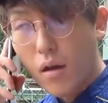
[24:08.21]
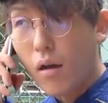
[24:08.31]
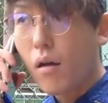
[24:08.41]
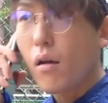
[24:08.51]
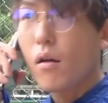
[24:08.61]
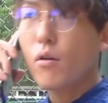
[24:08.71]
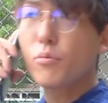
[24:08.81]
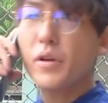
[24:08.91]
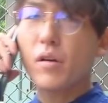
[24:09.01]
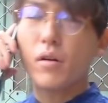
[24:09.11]
ああ、
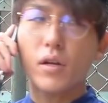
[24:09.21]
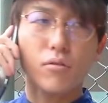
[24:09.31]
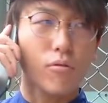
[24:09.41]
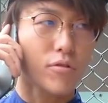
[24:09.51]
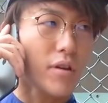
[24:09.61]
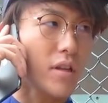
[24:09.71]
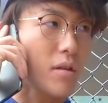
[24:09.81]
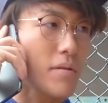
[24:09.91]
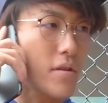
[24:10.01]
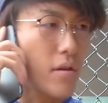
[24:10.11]
海川監督、お世話になっ
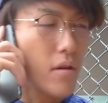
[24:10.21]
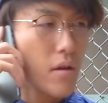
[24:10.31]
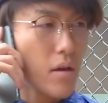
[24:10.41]
てます。